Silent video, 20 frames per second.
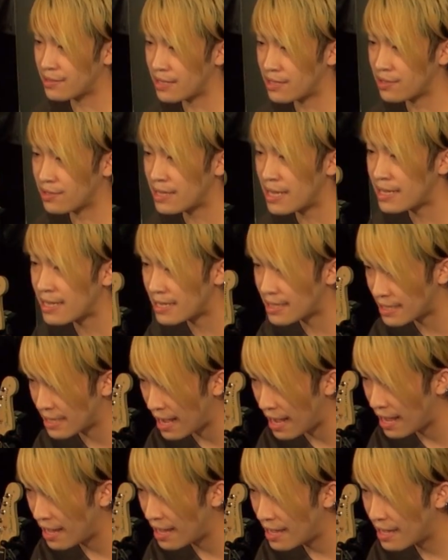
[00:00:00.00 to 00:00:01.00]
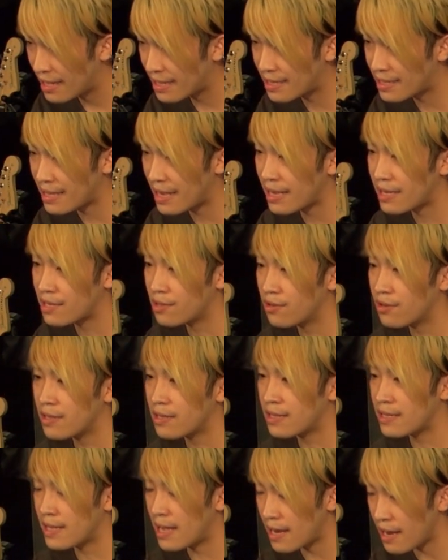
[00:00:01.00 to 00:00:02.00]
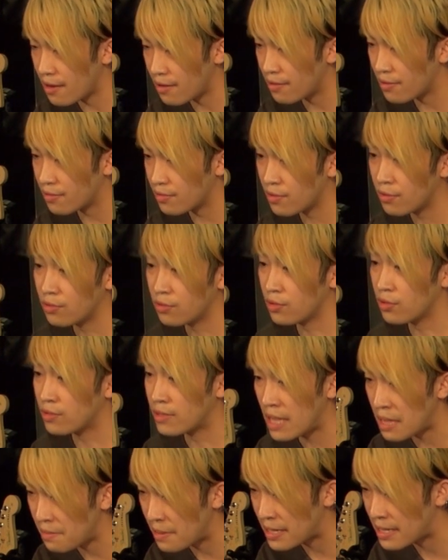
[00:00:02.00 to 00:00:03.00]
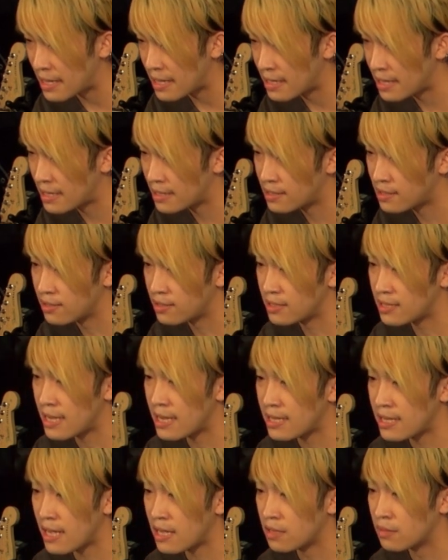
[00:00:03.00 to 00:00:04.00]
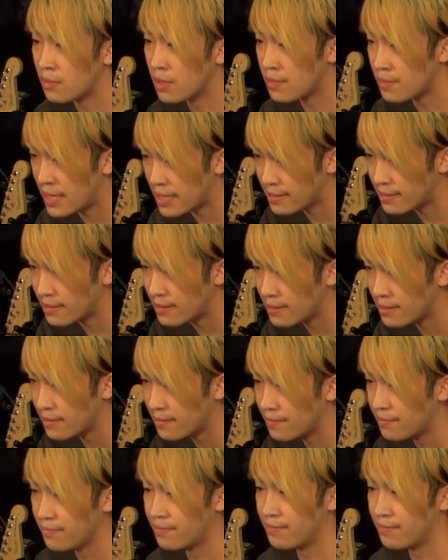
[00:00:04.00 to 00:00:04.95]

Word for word: んな女性たちがギターヒロインになれるということをテーマにレッスンしていきたいと思います